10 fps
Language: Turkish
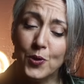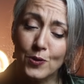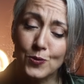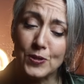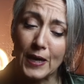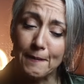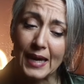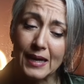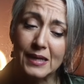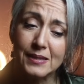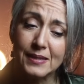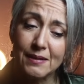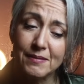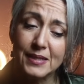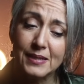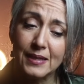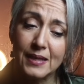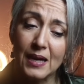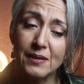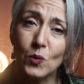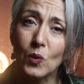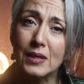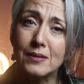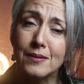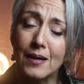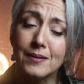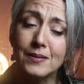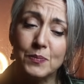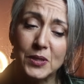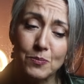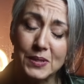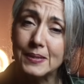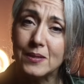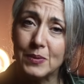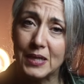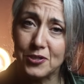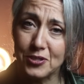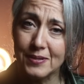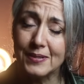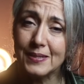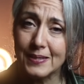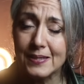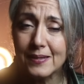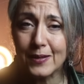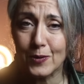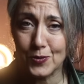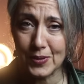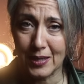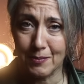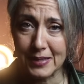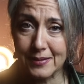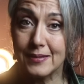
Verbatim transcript: Bu yüzden eğer sevgisi, kendine olan saygısı bitmişse bir eşin size de gösteremez.